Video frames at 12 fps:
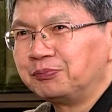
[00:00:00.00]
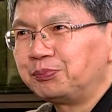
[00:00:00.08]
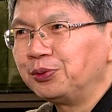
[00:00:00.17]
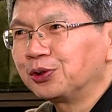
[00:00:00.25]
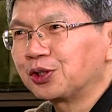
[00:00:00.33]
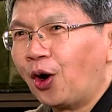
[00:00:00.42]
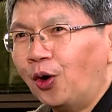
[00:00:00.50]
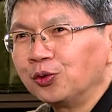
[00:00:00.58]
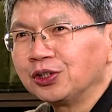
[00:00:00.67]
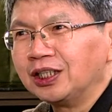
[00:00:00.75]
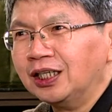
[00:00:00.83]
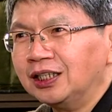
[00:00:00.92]
不
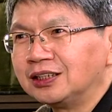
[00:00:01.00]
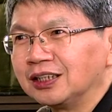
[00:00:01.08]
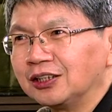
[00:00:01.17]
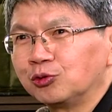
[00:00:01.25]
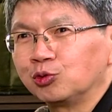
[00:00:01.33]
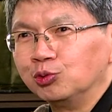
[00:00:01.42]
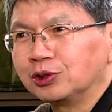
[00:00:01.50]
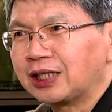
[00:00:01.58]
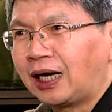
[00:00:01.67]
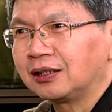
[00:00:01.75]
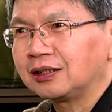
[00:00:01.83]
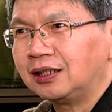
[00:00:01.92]
同的这个主
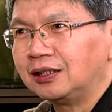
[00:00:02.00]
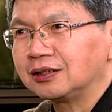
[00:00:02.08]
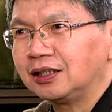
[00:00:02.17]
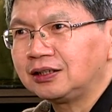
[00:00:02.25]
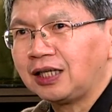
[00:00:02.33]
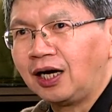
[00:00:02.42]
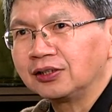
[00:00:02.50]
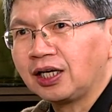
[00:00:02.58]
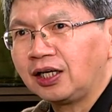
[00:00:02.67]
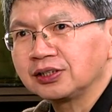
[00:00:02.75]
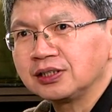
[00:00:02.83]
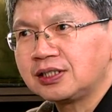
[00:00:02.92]
张，而而且好
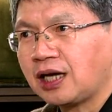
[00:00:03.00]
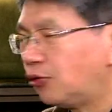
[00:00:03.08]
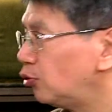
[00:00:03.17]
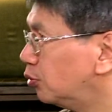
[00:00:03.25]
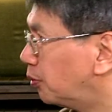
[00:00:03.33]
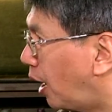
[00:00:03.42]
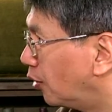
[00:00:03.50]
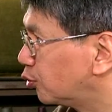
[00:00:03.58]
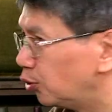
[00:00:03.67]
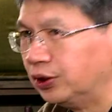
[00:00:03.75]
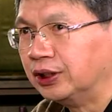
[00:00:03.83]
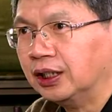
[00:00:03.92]
像是相互矛
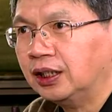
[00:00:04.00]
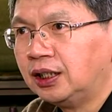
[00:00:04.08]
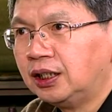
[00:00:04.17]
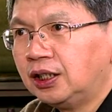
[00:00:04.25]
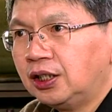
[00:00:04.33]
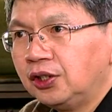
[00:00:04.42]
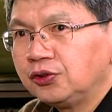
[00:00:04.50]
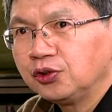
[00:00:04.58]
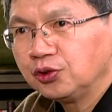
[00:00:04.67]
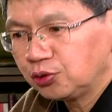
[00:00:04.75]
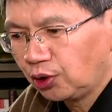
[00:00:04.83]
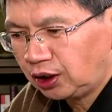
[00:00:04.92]
盾的。就
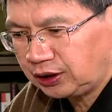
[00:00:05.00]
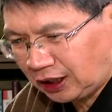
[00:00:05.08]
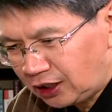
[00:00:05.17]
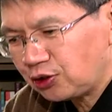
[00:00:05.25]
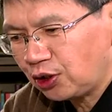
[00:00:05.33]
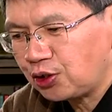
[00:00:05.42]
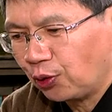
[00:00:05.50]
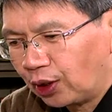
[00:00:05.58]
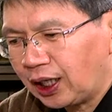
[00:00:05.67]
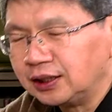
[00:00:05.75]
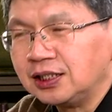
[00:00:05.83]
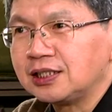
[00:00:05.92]
是说，也也许我
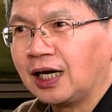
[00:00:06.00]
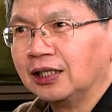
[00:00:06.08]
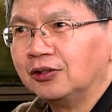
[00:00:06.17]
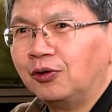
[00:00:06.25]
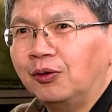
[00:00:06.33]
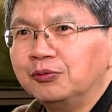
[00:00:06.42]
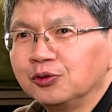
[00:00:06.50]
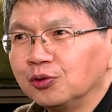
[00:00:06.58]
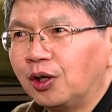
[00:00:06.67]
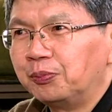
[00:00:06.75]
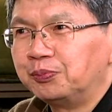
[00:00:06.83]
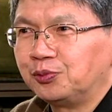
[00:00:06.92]
刚才已经讲了，我们如
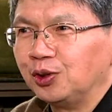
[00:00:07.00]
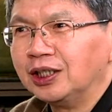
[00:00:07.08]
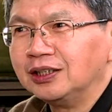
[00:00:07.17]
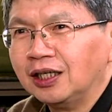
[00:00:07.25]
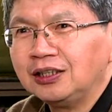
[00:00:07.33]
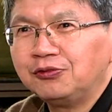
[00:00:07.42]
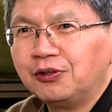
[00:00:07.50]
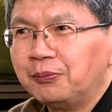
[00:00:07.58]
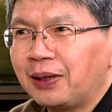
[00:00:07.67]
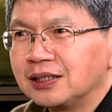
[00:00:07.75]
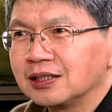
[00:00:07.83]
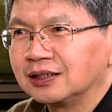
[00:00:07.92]
果觉得能力分
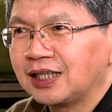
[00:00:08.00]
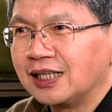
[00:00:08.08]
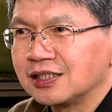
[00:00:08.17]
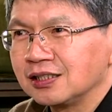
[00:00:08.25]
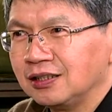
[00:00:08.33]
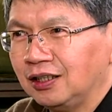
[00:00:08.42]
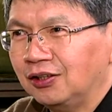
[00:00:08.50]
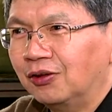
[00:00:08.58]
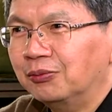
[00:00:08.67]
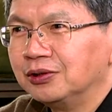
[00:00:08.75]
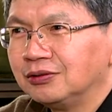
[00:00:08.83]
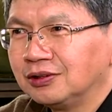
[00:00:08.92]
班这个太刺眼，我
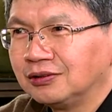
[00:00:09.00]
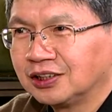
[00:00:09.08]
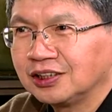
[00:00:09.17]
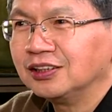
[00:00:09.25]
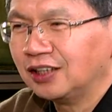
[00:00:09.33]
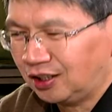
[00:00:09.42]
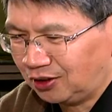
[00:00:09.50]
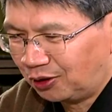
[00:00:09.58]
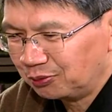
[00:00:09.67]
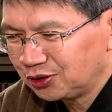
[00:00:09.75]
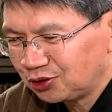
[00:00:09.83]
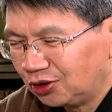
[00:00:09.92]
们刺耳，我
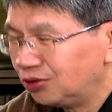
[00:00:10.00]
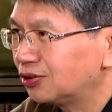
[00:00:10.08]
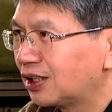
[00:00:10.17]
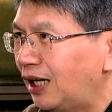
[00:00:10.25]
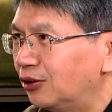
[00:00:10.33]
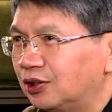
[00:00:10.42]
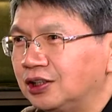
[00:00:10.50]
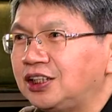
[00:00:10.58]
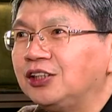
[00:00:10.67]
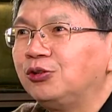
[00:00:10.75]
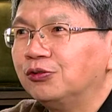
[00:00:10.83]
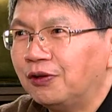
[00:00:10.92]
们就改个
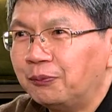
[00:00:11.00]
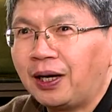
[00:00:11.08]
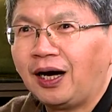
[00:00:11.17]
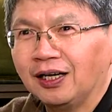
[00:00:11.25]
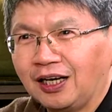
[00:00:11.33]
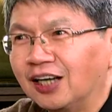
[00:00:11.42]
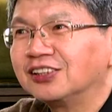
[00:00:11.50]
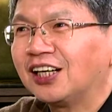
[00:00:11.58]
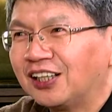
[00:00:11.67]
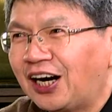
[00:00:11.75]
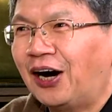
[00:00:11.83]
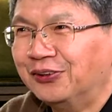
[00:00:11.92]
兴趣分班好了，好
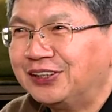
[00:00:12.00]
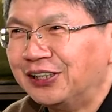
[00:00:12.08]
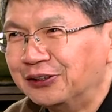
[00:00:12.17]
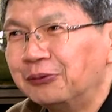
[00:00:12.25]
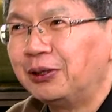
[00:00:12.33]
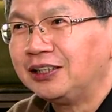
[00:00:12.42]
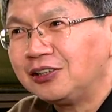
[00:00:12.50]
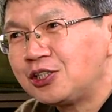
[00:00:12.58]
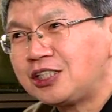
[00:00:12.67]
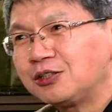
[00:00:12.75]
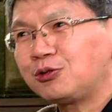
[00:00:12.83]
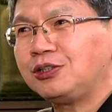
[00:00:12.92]
像好一点，对不对？因为
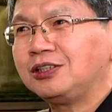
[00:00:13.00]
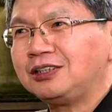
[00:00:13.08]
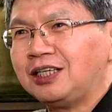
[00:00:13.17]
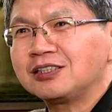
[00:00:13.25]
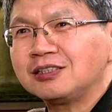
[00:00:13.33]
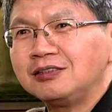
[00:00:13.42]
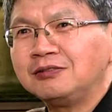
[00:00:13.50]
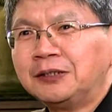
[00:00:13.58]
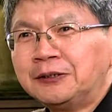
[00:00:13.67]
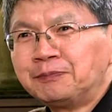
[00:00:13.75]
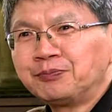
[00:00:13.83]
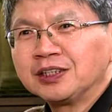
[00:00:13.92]
兴趣也是
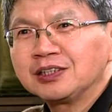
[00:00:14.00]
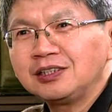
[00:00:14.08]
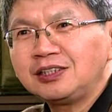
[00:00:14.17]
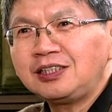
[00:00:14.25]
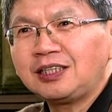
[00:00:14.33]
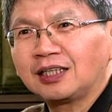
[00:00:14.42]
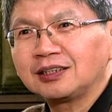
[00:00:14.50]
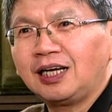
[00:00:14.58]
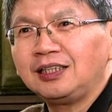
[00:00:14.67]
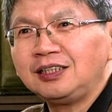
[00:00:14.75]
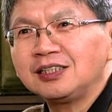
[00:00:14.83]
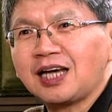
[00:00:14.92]
四性扬才、
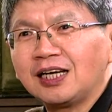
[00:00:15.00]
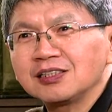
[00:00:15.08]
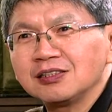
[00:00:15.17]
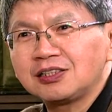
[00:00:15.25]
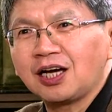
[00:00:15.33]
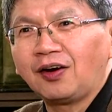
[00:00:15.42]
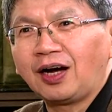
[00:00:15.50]
因材施教